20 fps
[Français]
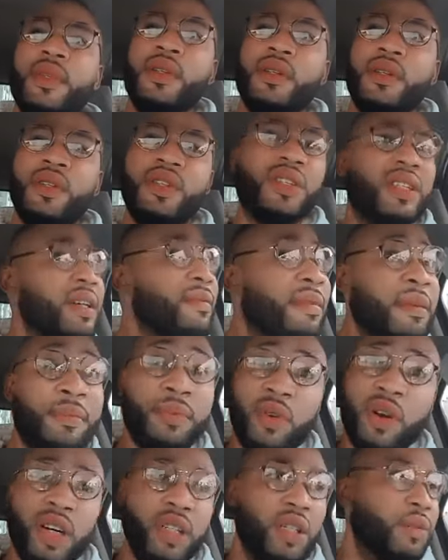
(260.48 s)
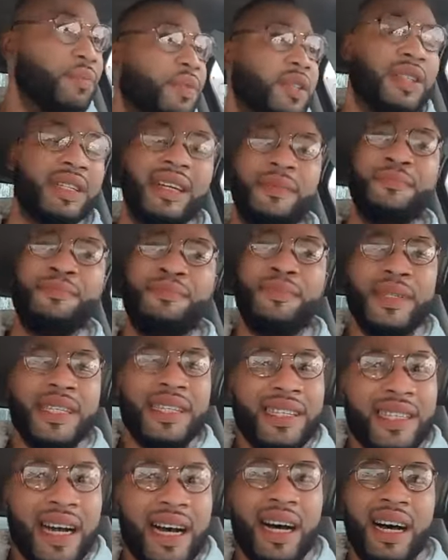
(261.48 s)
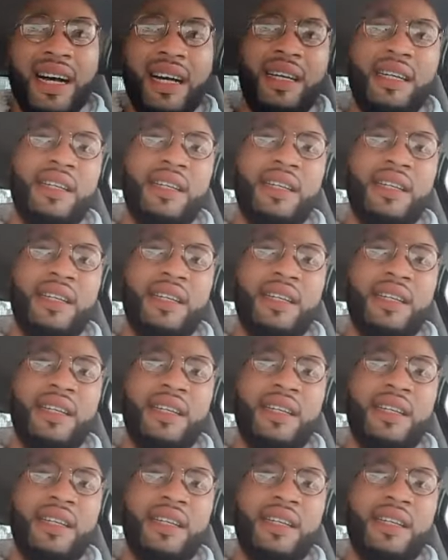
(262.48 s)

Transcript: Je sais pas pourquoi. Je me sens bizarre.